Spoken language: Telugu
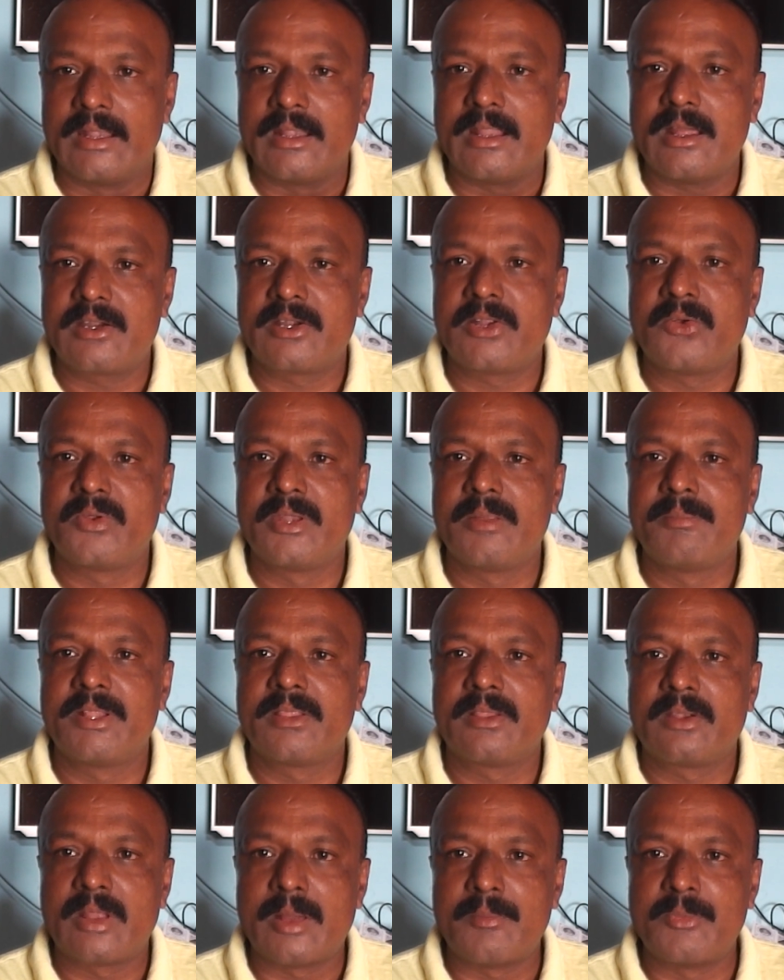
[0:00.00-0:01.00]
లాక్డౌన్
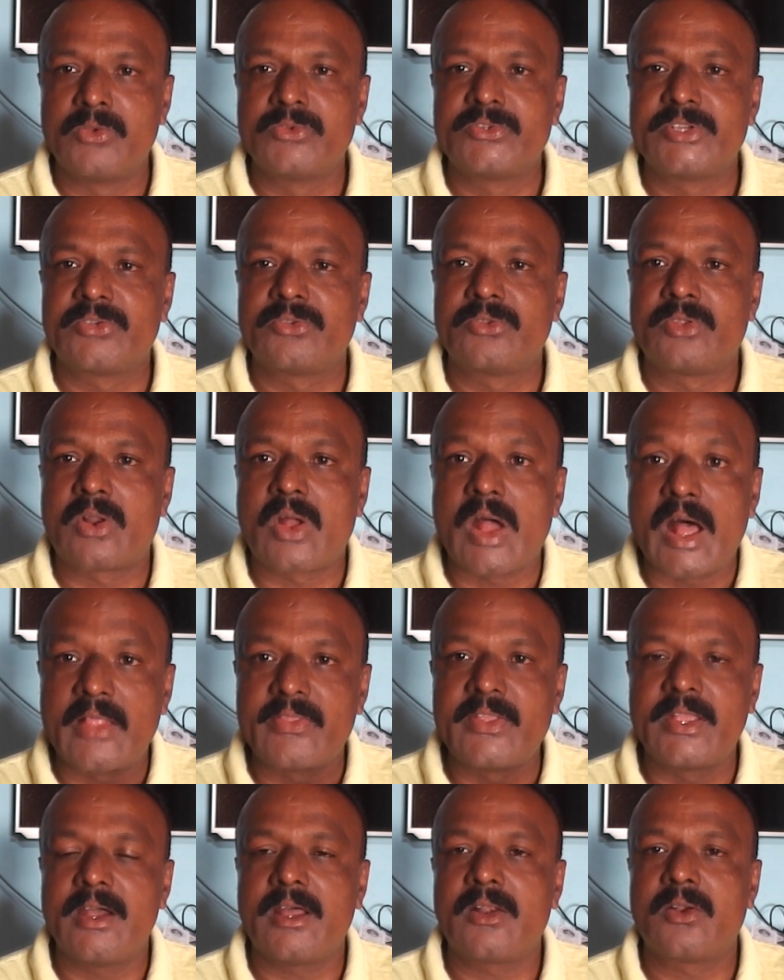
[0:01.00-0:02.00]
నిబంధనలు అమలు చేస్తున్నారో ఆ
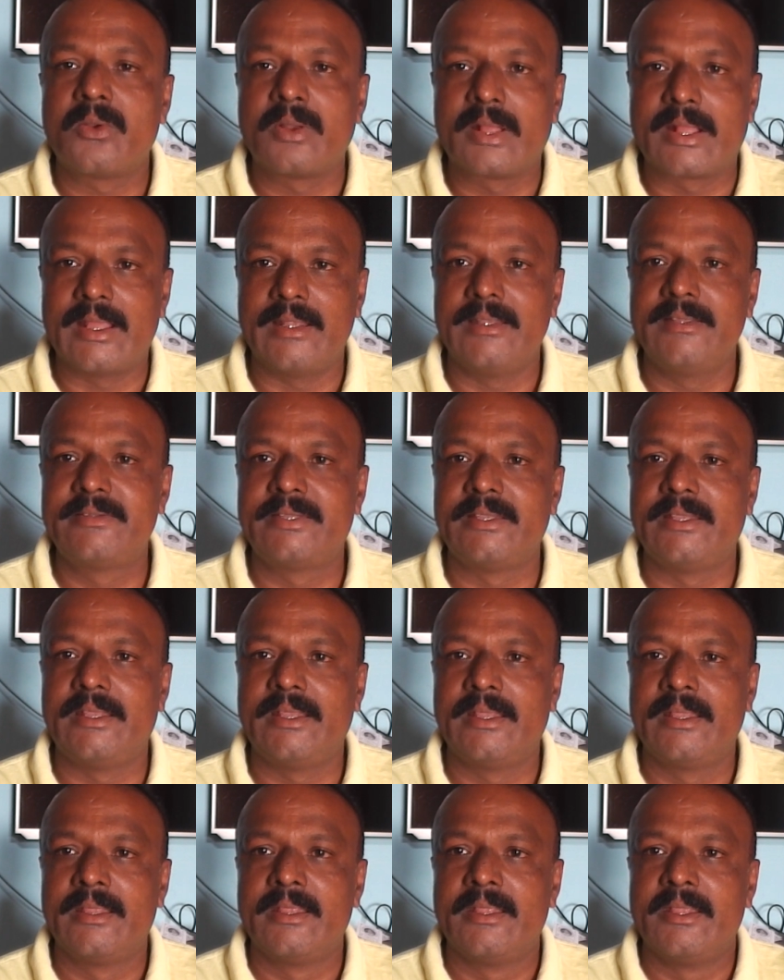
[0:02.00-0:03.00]
అధికారులను కలిసి
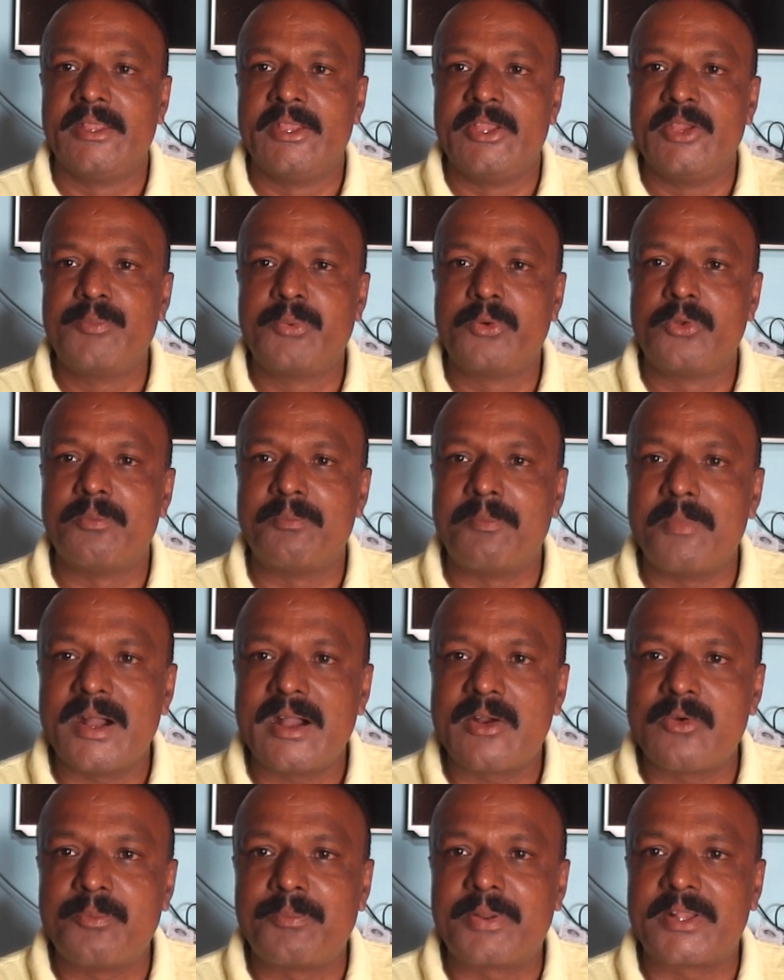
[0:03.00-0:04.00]
ఇప్పుడు
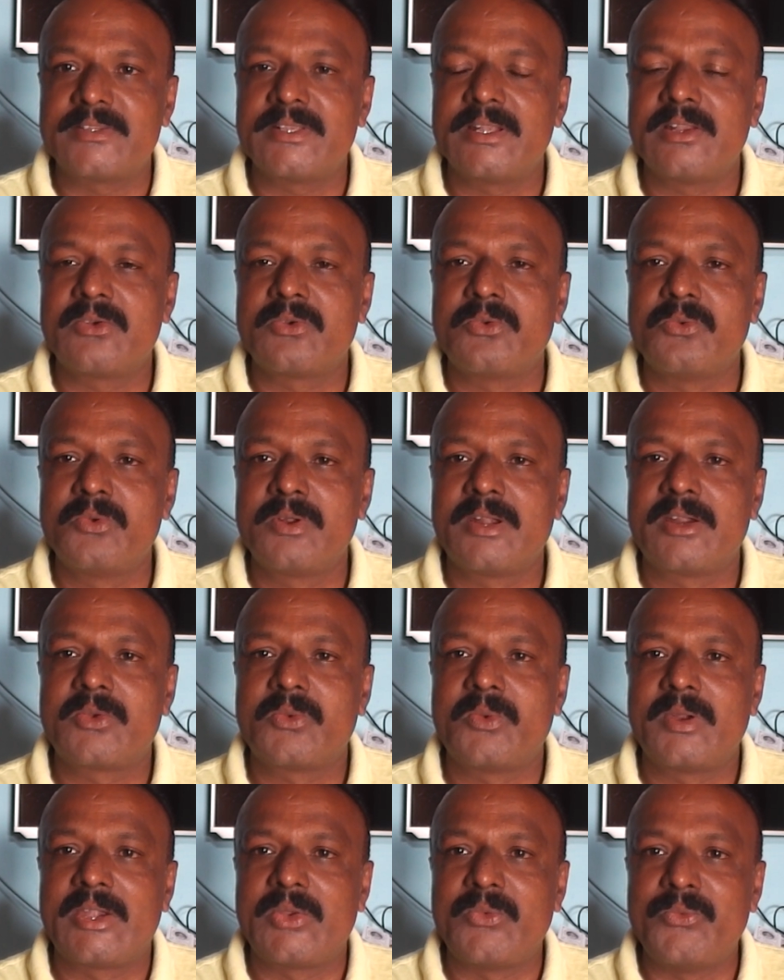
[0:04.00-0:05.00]
మాకు ప్రజలకు
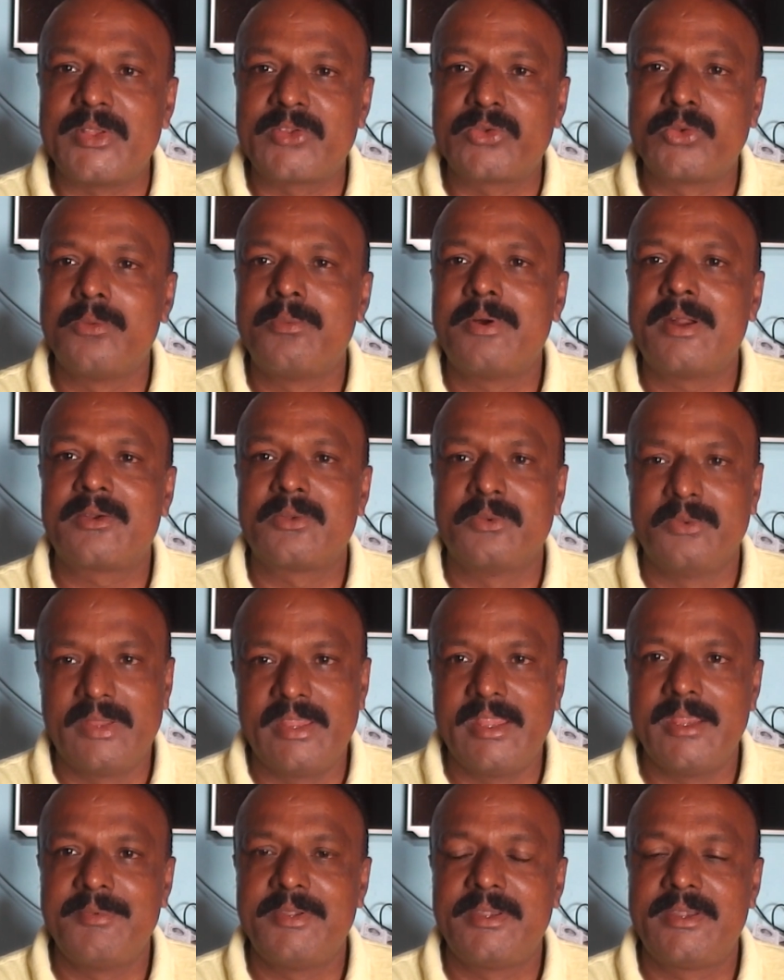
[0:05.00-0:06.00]
ఉన్నటువంటి వెసులుబాటులు
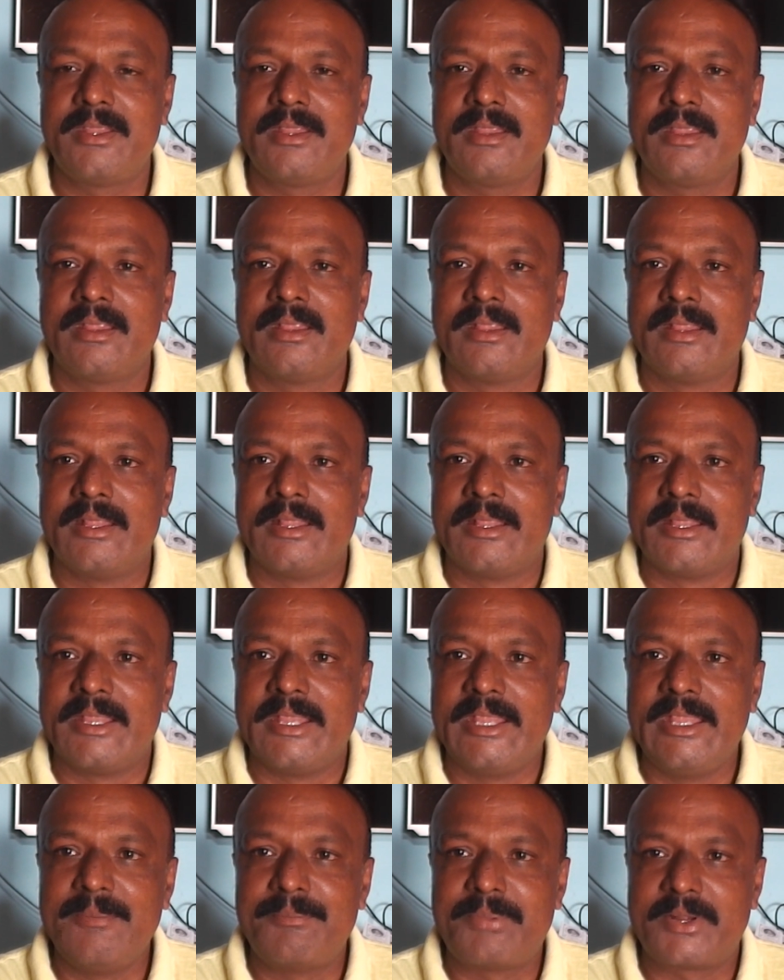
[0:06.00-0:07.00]
ఏమిటి
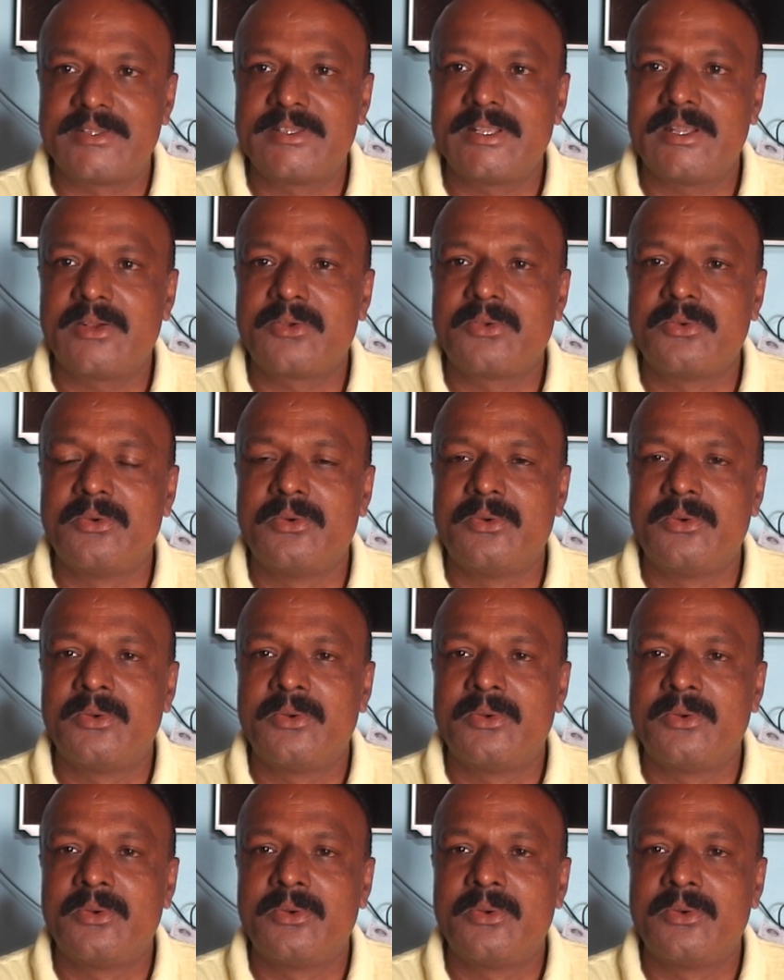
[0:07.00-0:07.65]
ఈ ప్రజలకు